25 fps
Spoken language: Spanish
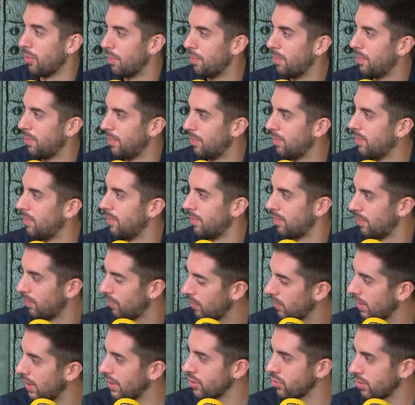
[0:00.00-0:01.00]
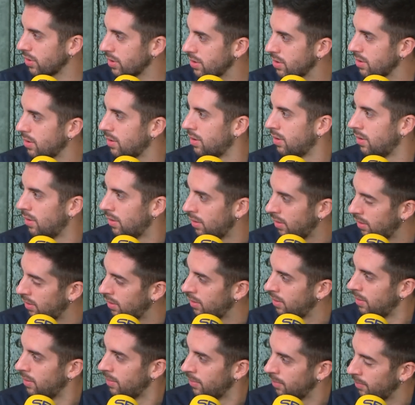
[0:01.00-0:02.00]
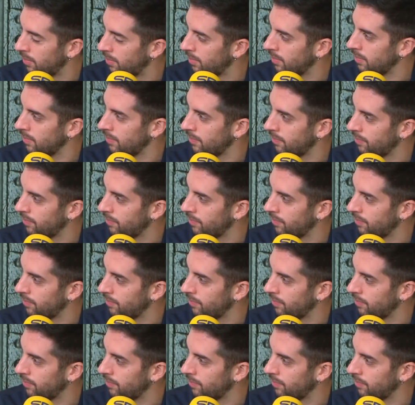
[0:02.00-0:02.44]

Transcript: Sí. Eso es. Mm. Pero y además